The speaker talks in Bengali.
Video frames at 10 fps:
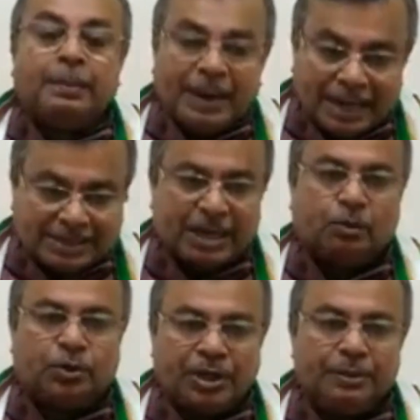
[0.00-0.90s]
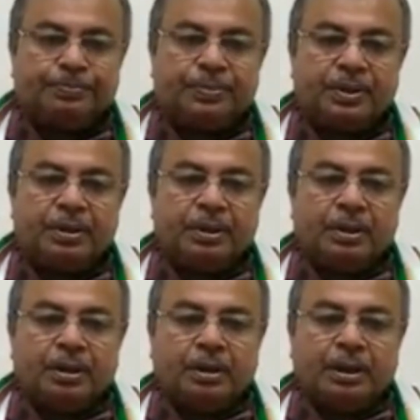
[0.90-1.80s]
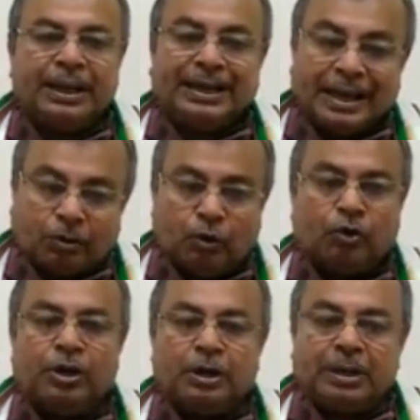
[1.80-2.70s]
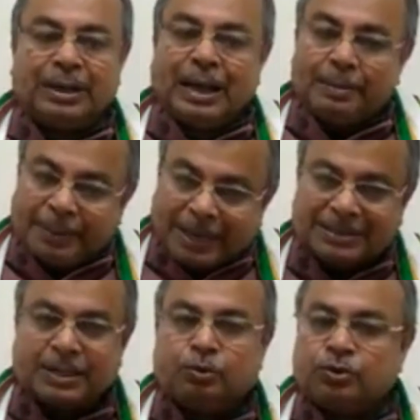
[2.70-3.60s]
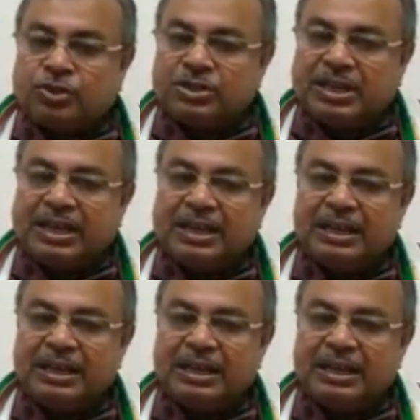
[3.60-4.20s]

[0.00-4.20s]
আমরা আশা করি এটা করণে আমরা আশা করছি যে